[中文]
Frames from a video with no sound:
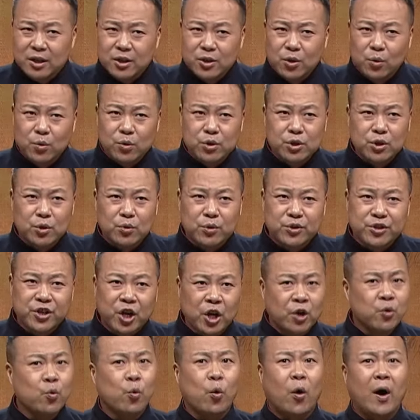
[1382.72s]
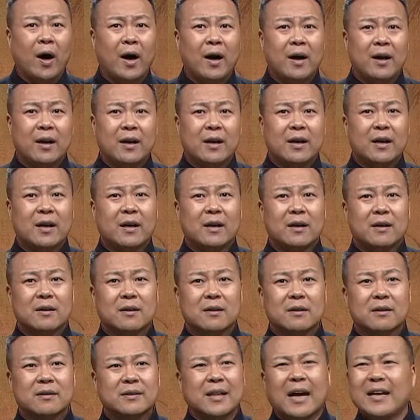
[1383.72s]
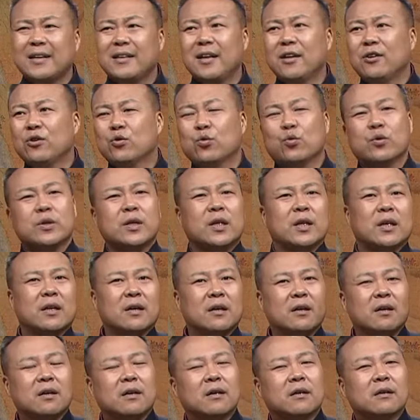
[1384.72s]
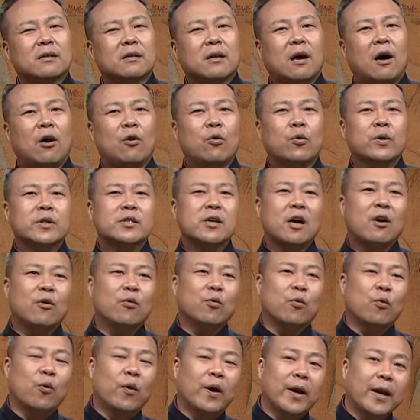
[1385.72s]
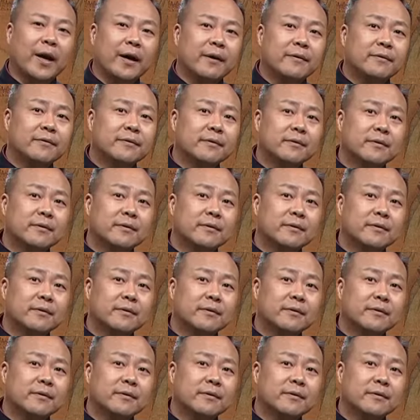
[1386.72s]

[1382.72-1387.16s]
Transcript: 优秀成果，单针独计逃回赵国了，